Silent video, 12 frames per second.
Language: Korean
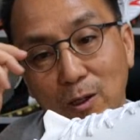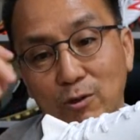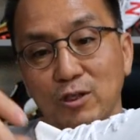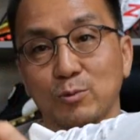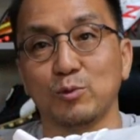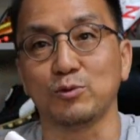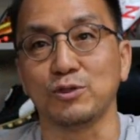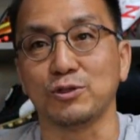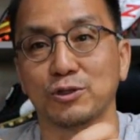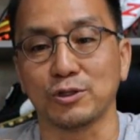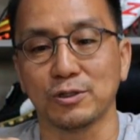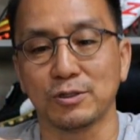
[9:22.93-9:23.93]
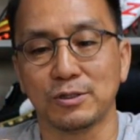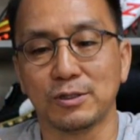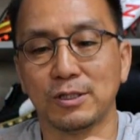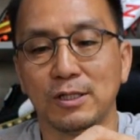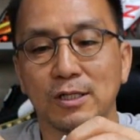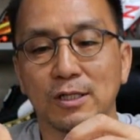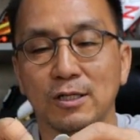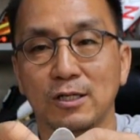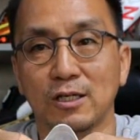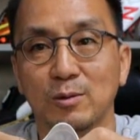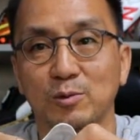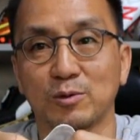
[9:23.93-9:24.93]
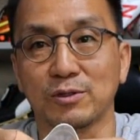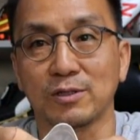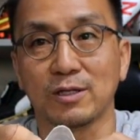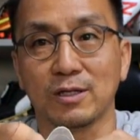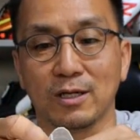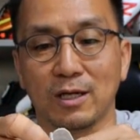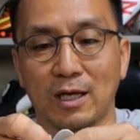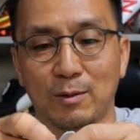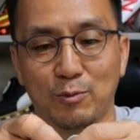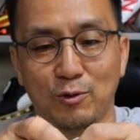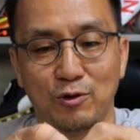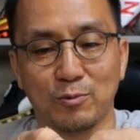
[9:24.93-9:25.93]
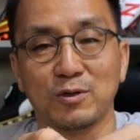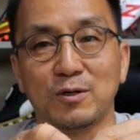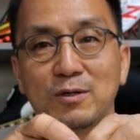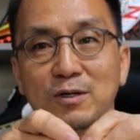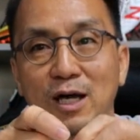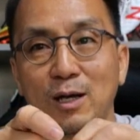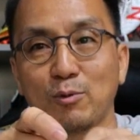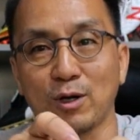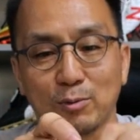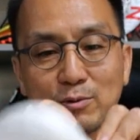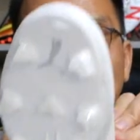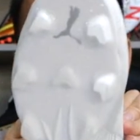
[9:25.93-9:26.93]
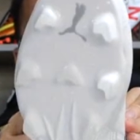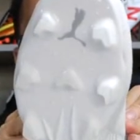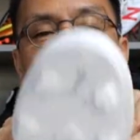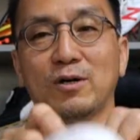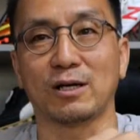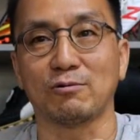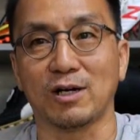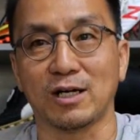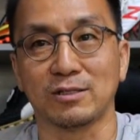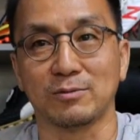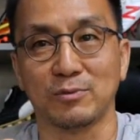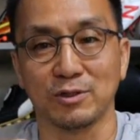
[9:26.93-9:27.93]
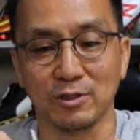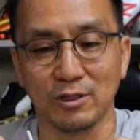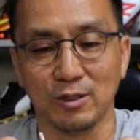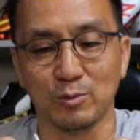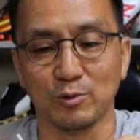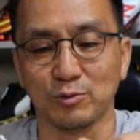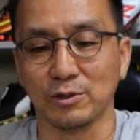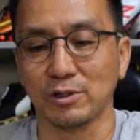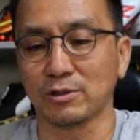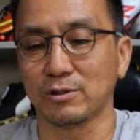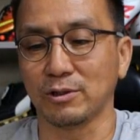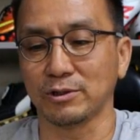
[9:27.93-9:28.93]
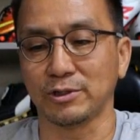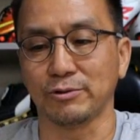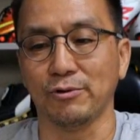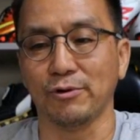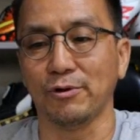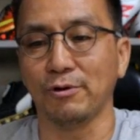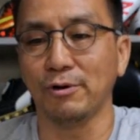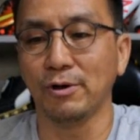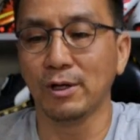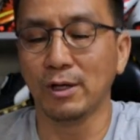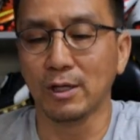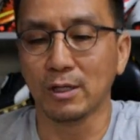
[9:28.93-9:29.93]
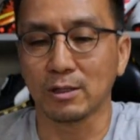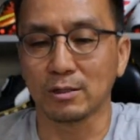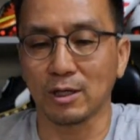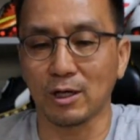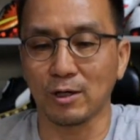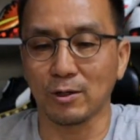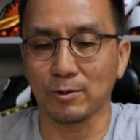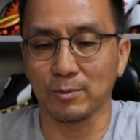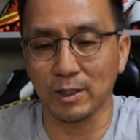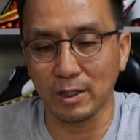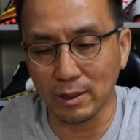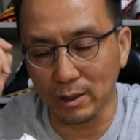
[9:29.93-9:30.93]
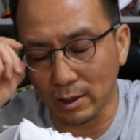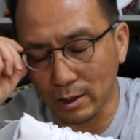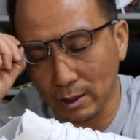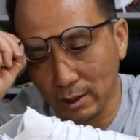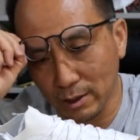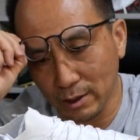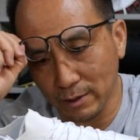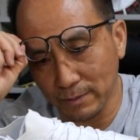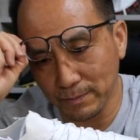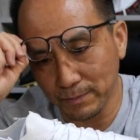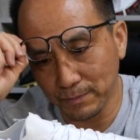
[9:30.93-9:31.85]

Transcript: 바로 이 부분이죠. 이 부분 예, 에보 뭐 에보 에보 뭐라고 하는 뭐이 부분일 것이고 그 다음에 어,